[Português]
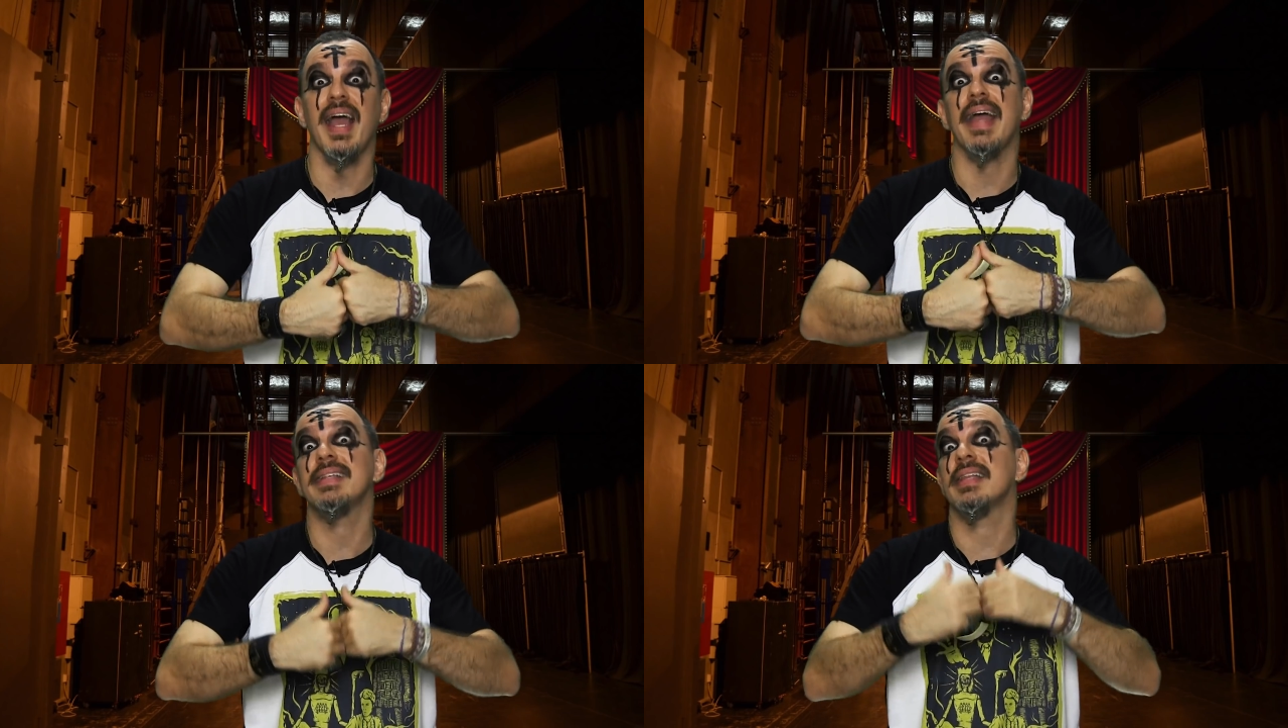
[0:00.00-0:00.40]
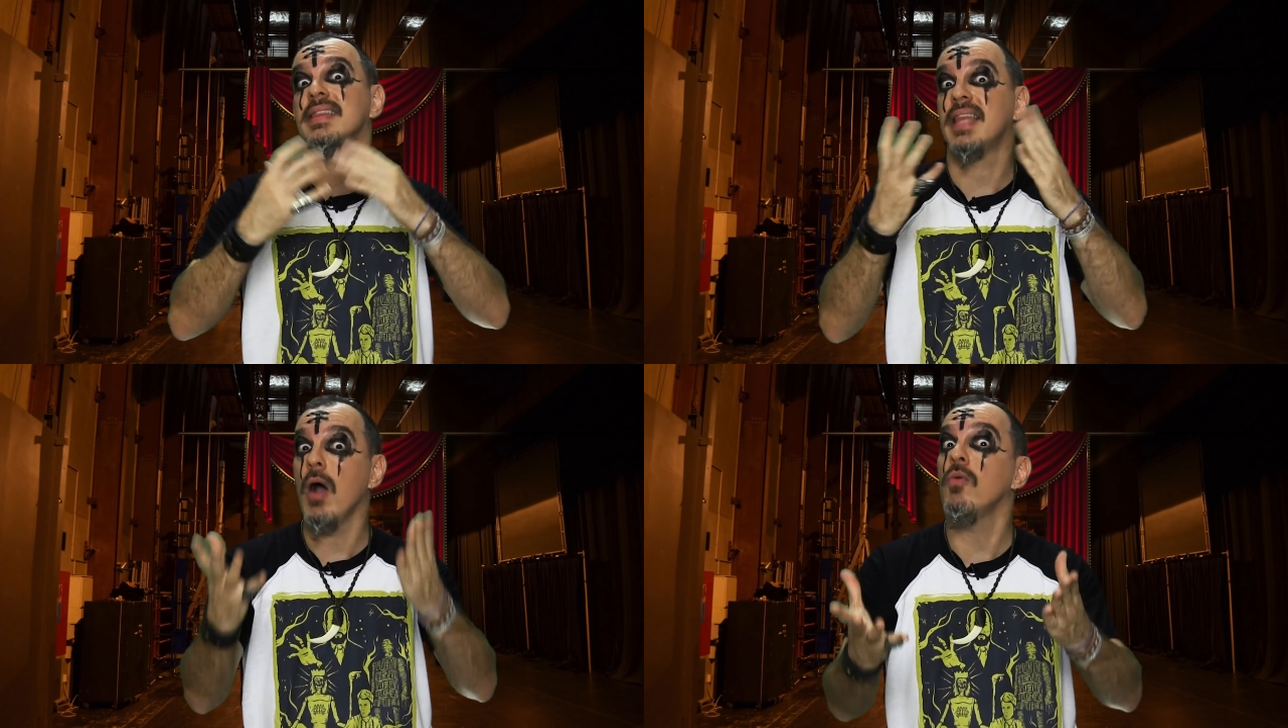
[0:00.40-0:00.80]
e ainda
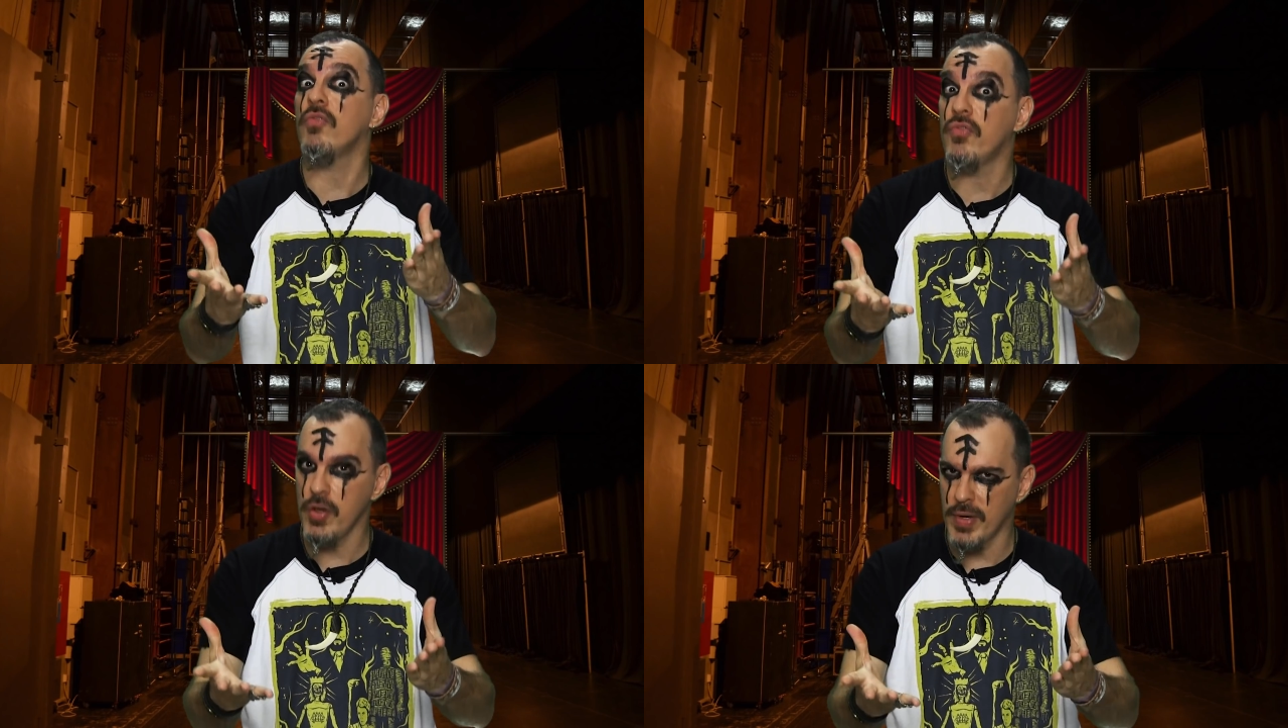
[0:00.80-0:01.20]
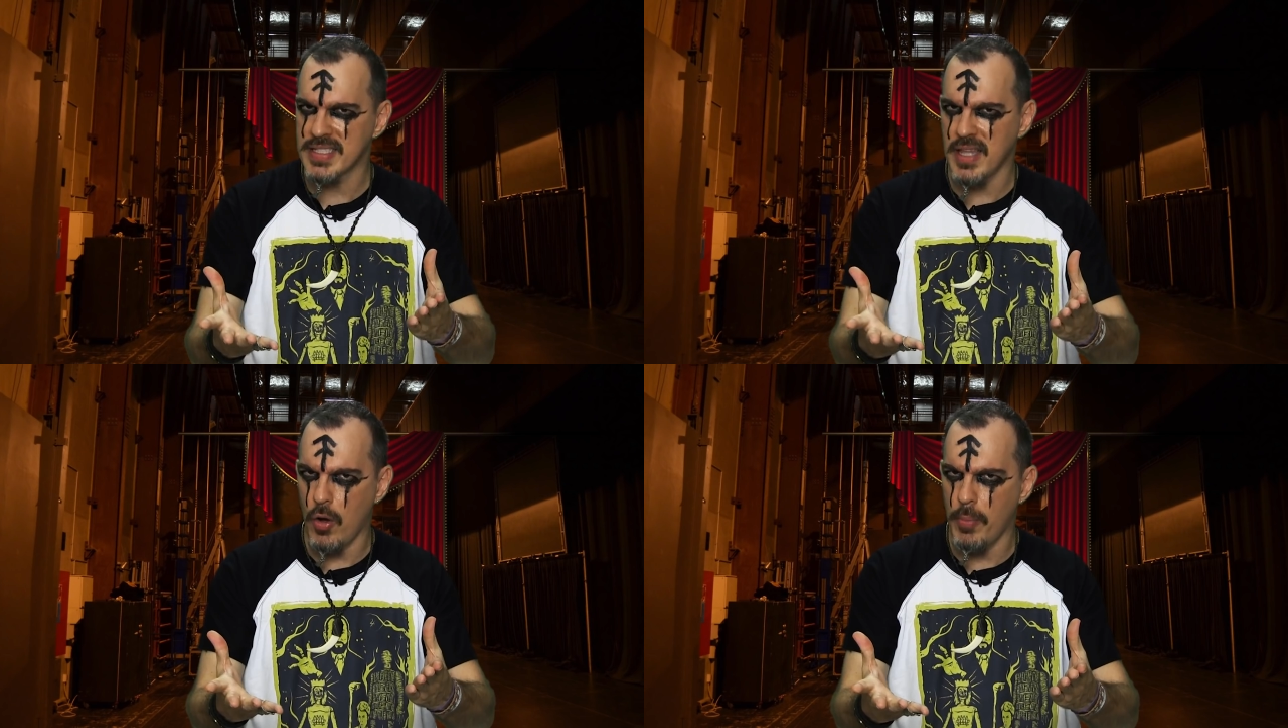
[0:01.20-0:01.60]
não viu
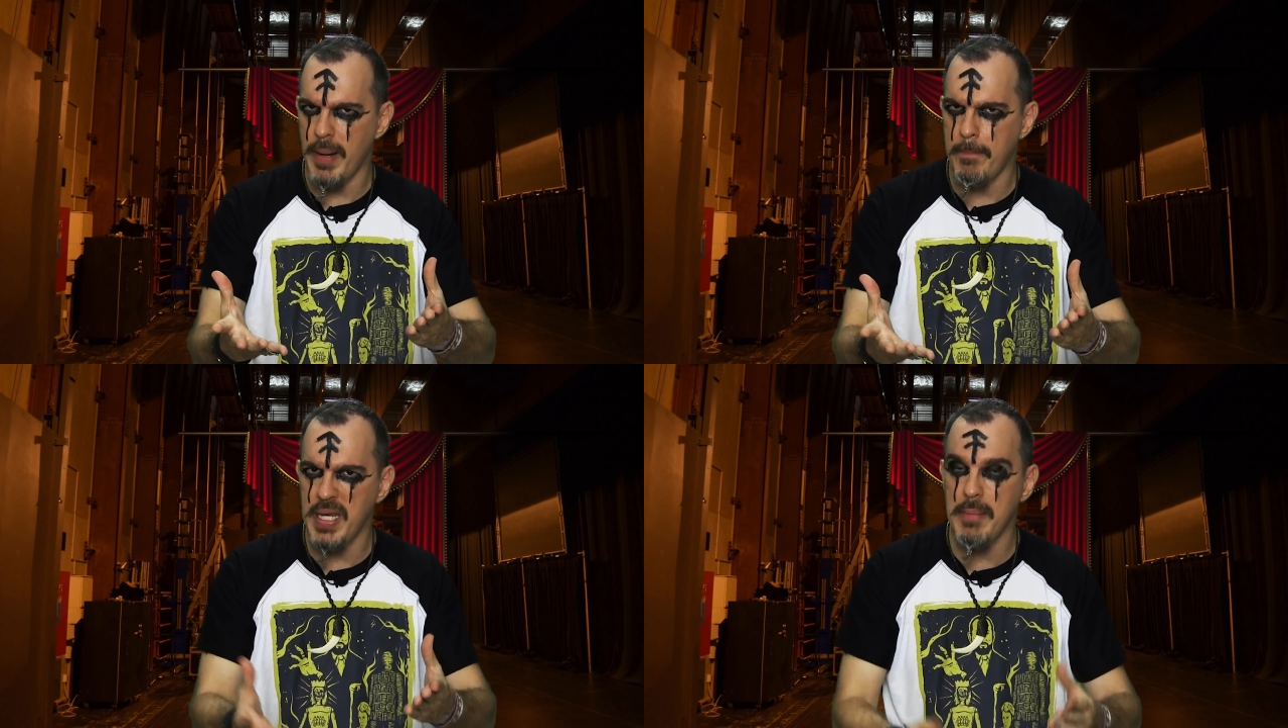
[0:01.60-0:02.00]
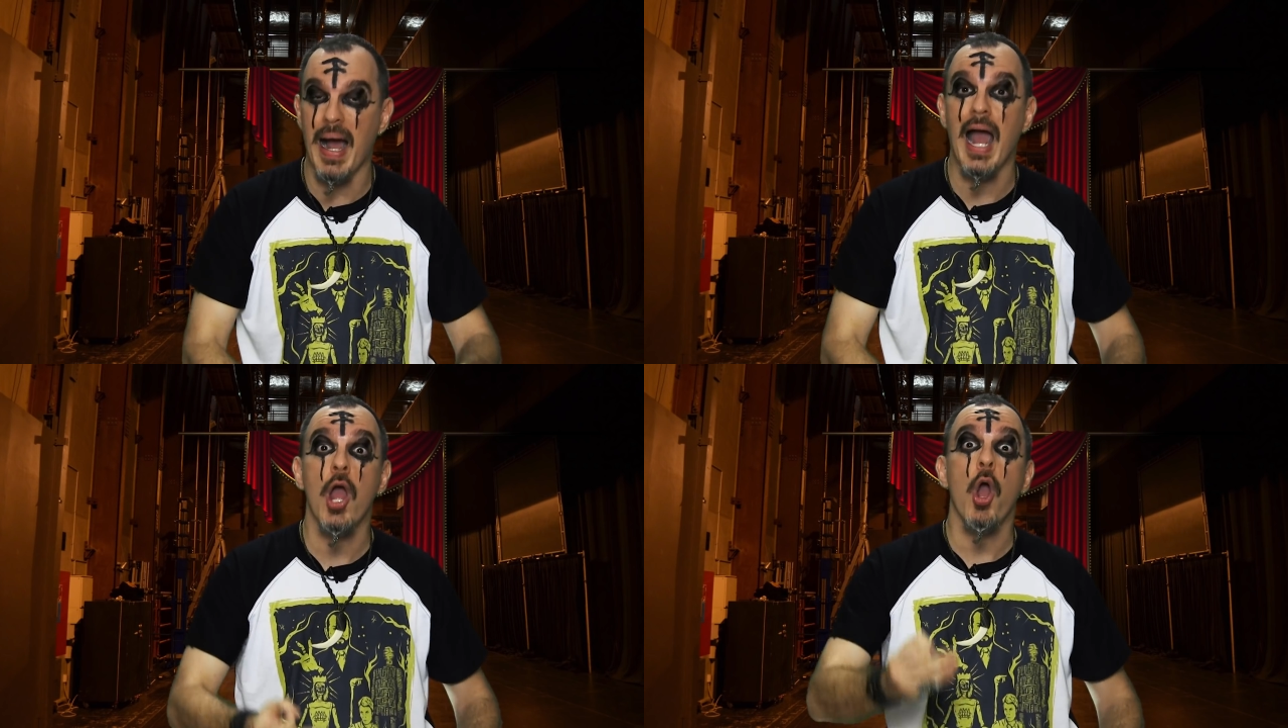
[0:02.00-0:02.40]
esta
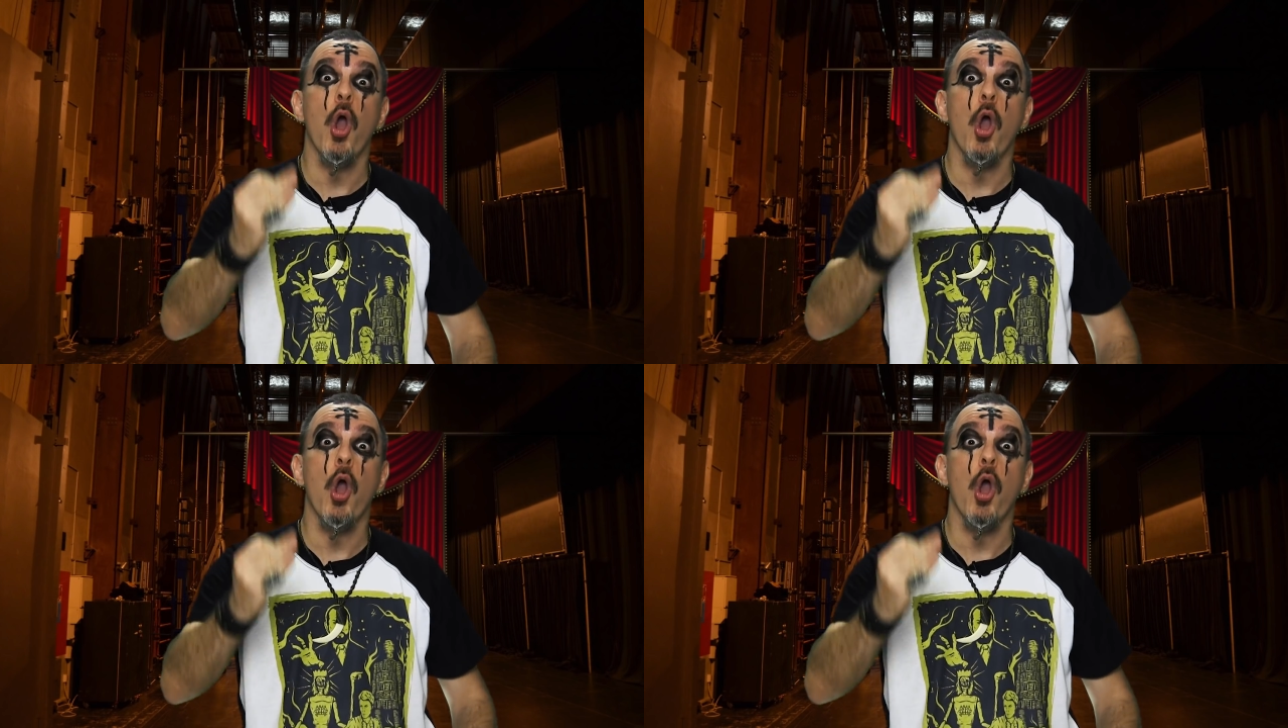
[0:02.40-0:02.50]
obra-prima,